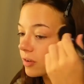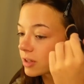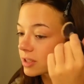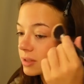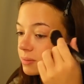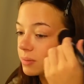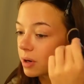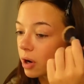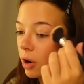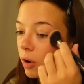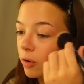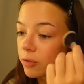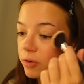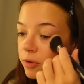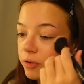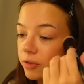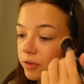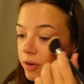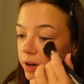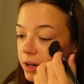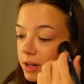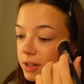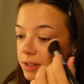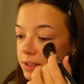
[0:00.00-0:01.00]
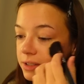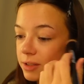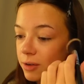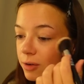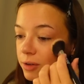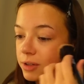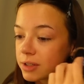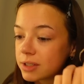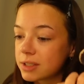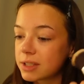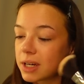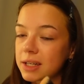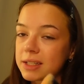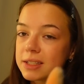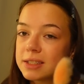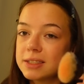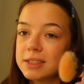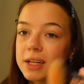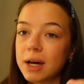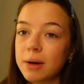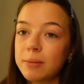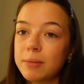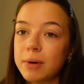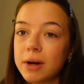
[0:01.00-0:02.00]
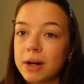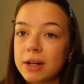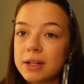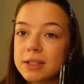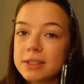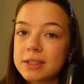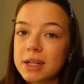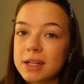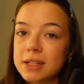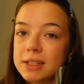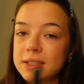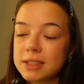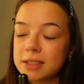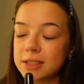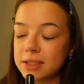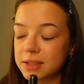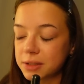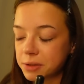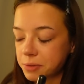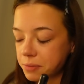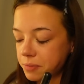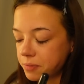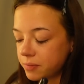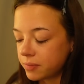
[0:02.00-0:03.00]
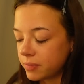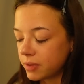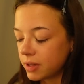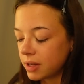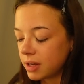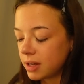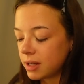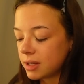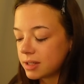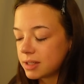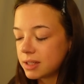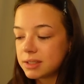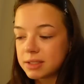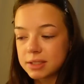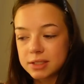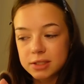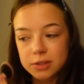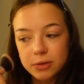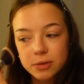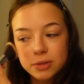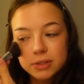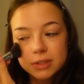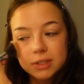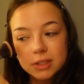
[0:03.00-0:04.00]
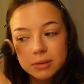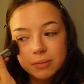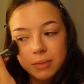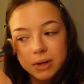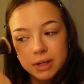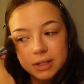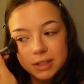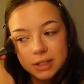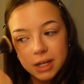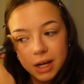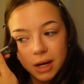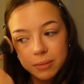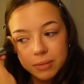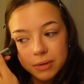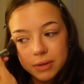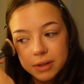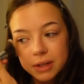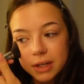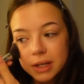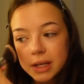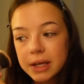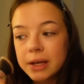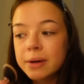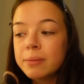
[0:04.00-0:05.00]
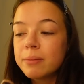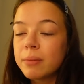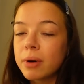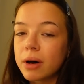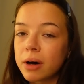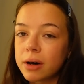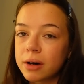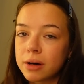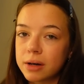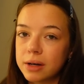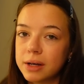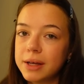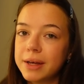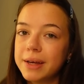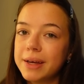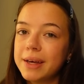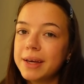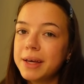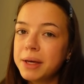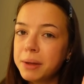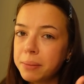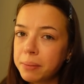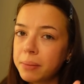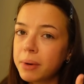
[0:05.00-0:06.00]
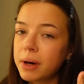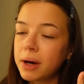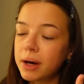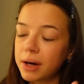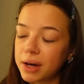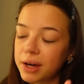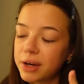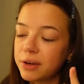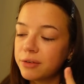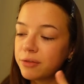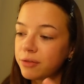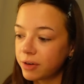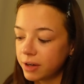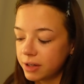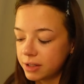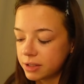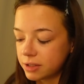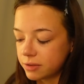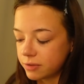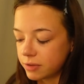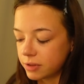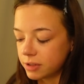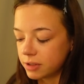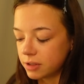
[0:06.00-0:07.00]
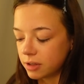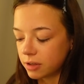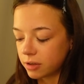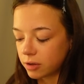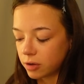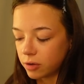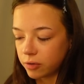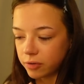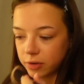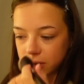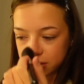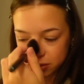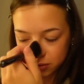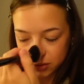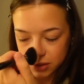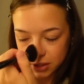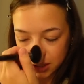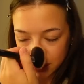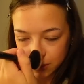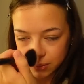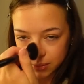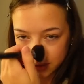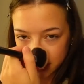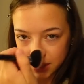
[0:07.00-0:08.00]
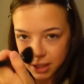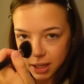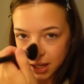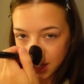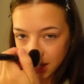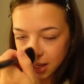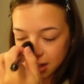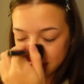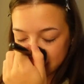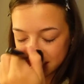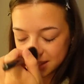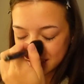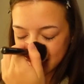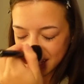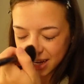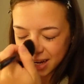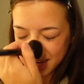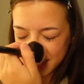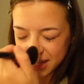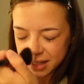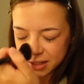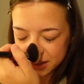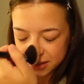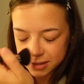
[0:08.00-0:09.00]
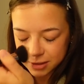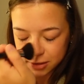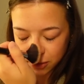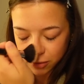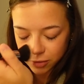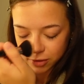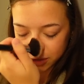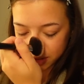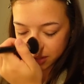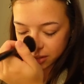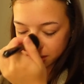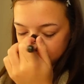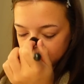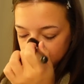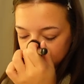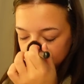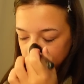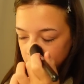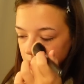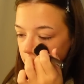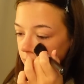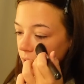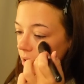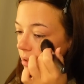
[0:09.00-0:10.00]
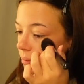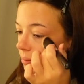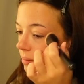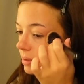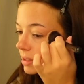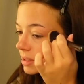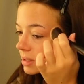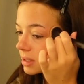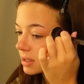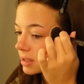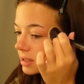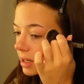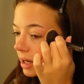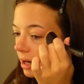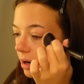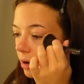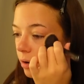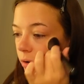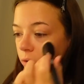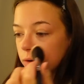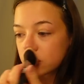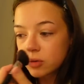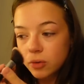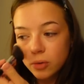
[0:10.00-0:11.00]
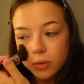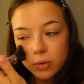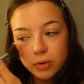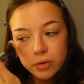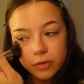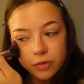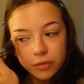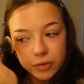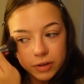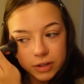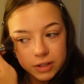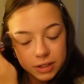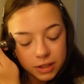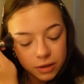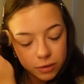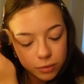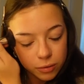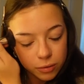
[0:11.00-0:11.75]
was mir aufgefallen ist, Leute, ich hatte damals, als ich ähm, Insta-Stories gemacht habe, immer, immer ein Face-Filter drauf. Also ich habe nicht eine Story mich getraut, ohne Filter